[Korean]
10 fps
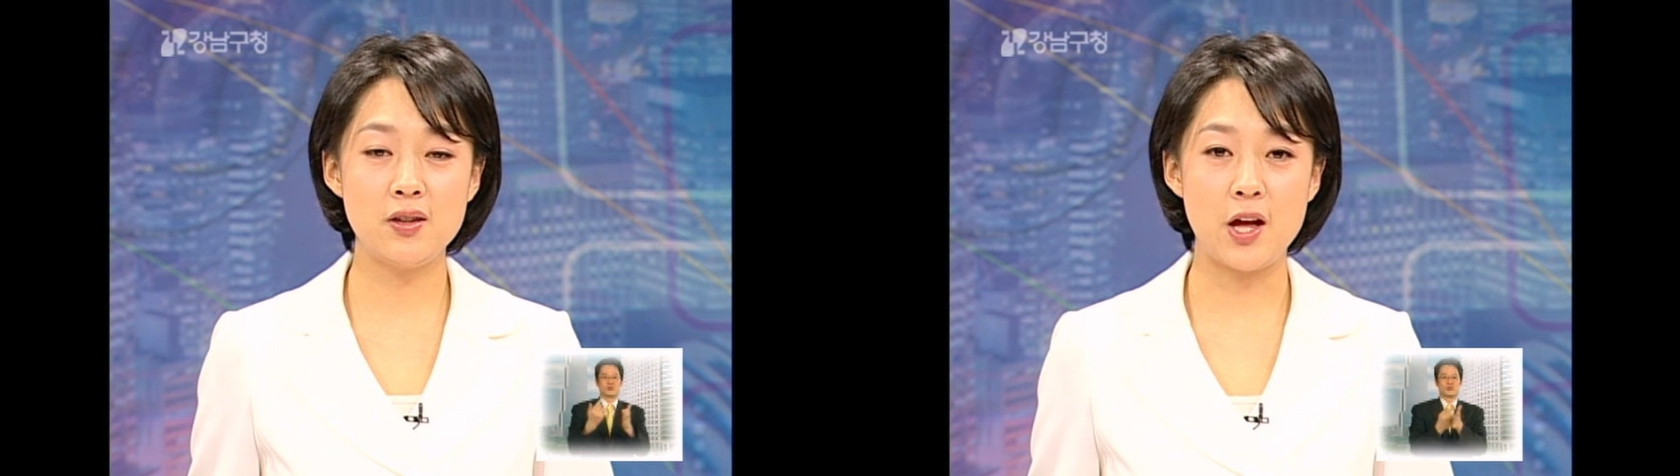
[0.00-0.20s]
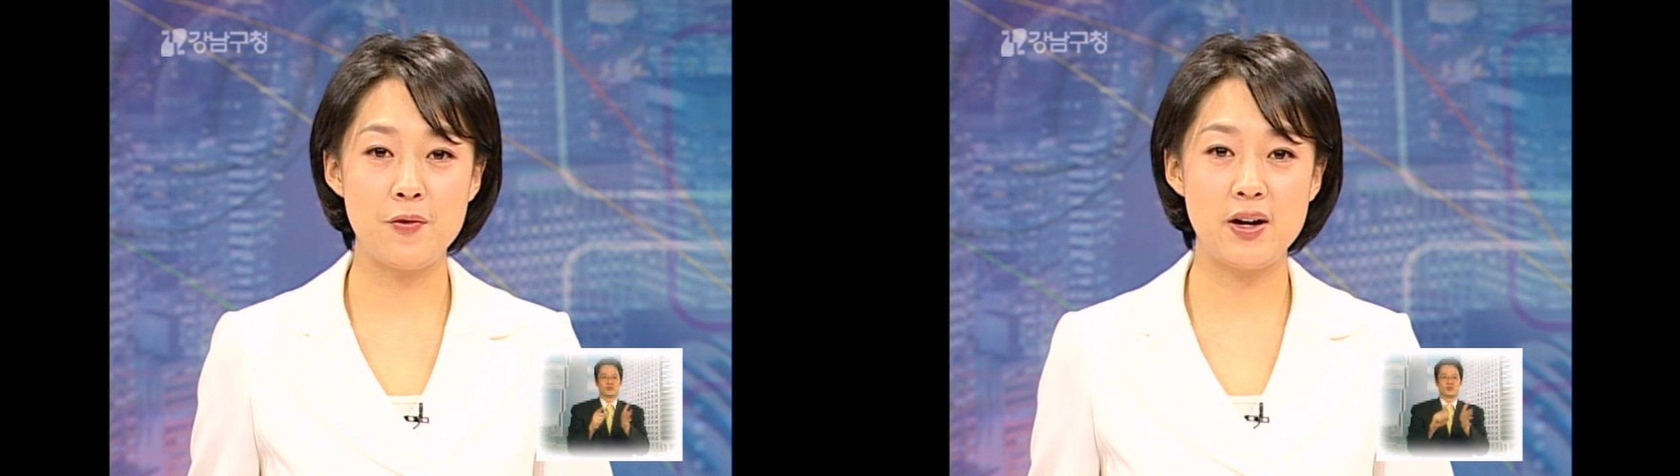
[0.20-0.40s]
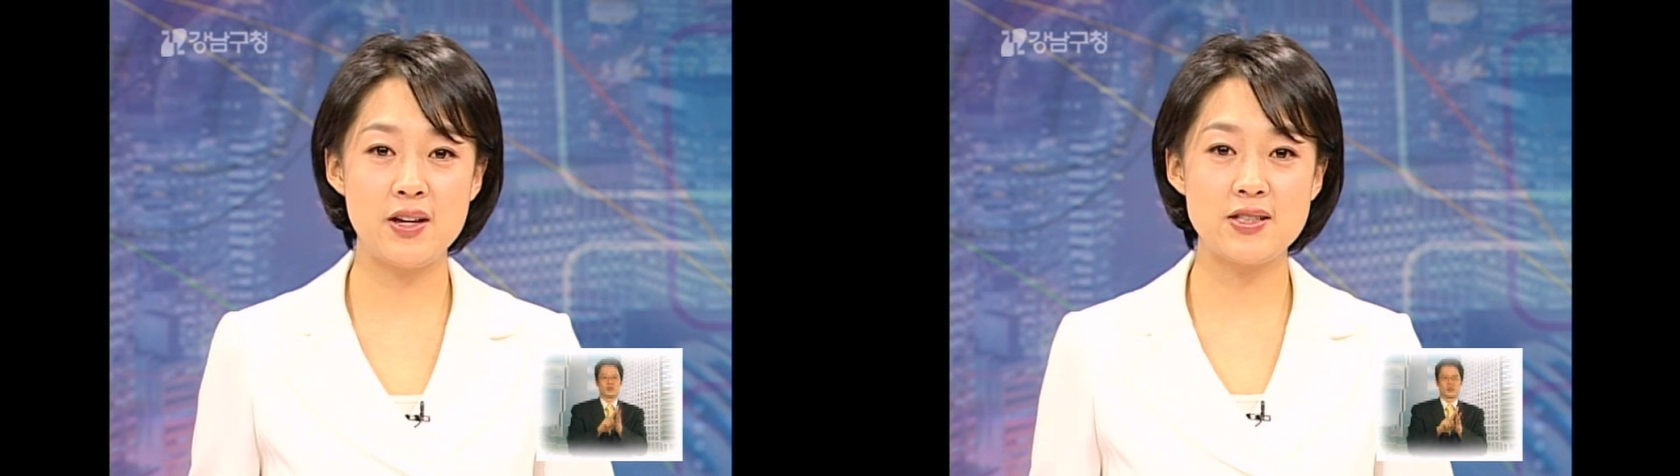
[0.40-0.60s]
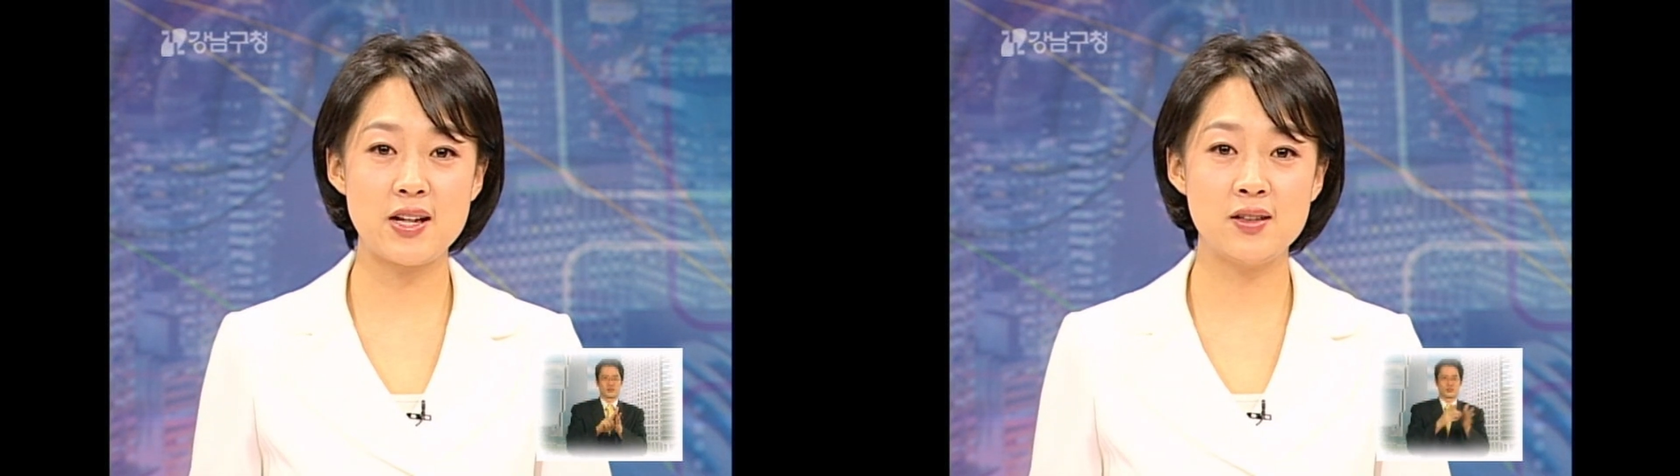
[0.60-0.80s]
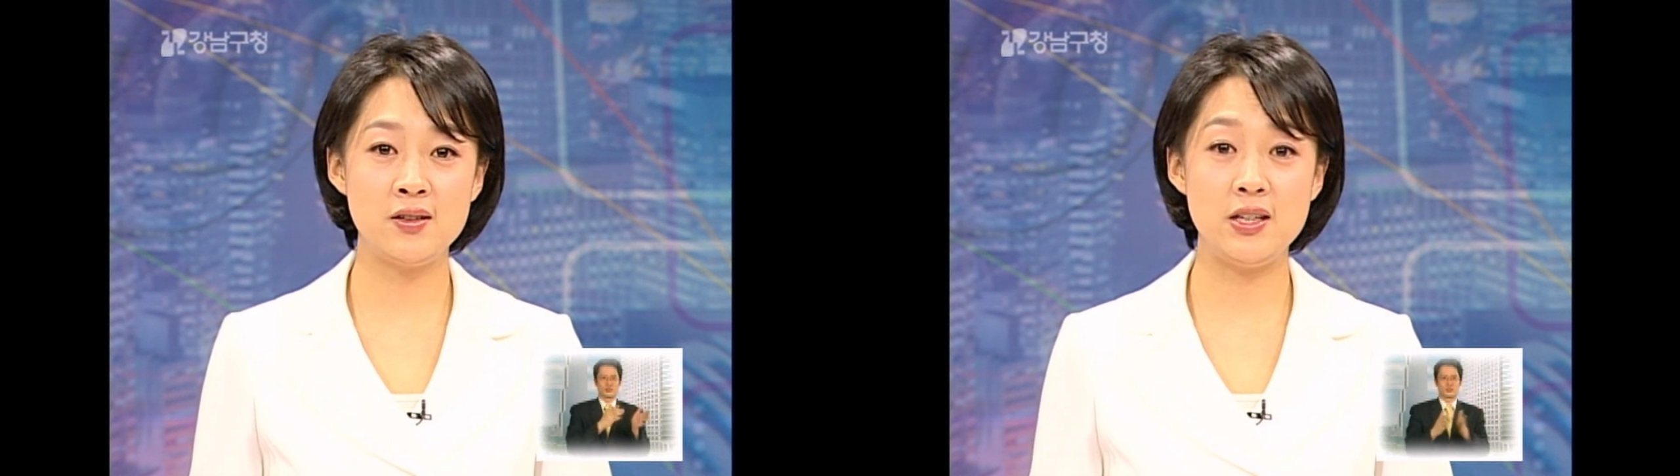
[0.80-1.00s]
대화의
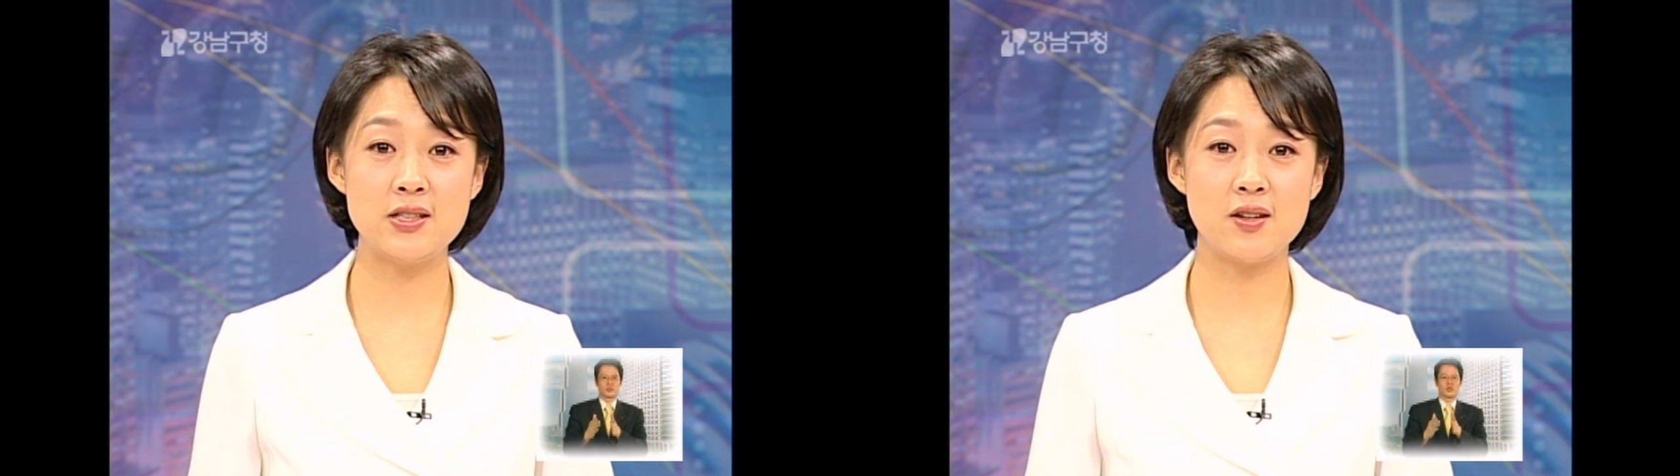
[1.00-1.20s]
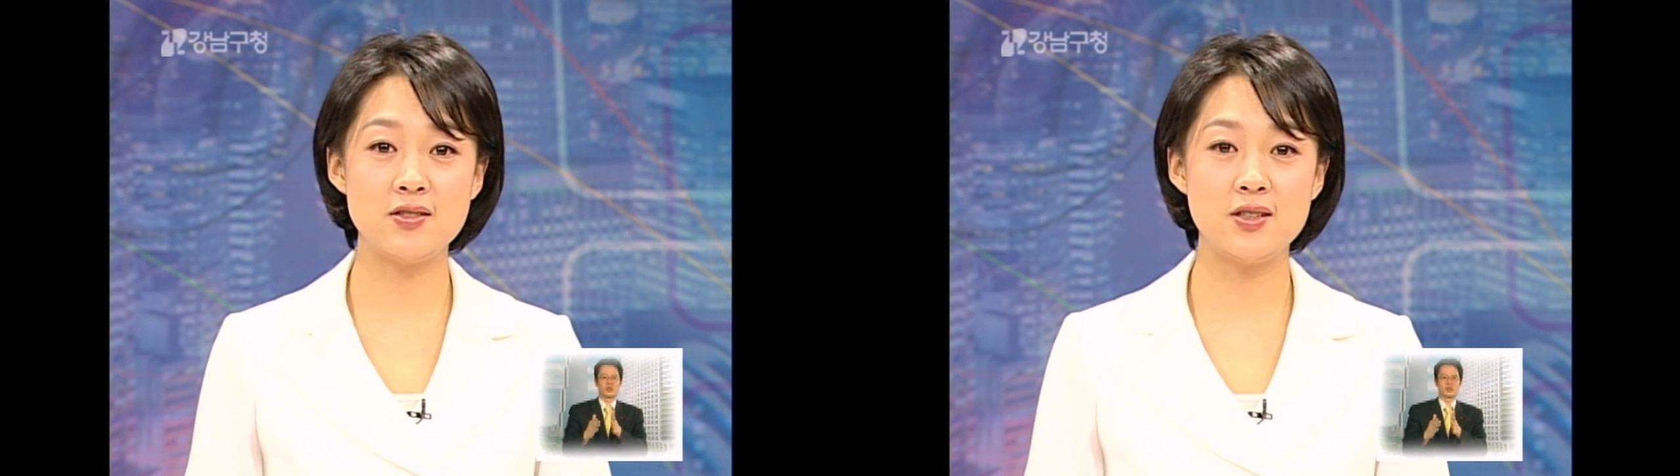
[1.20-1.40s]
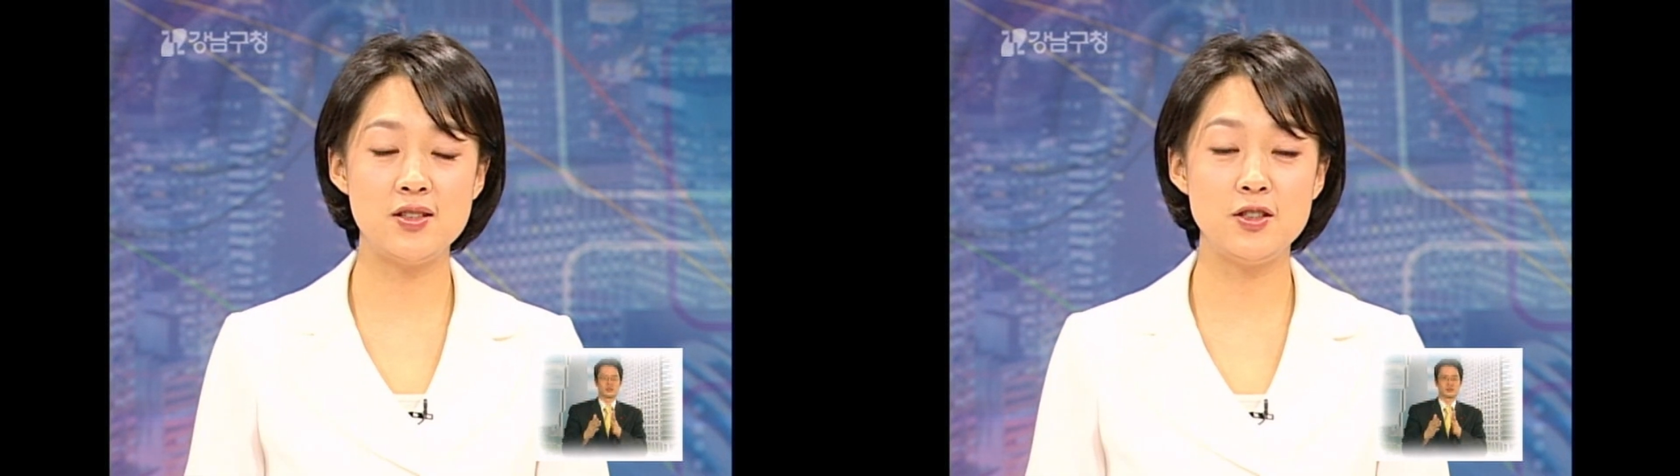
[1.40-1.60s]
장 2007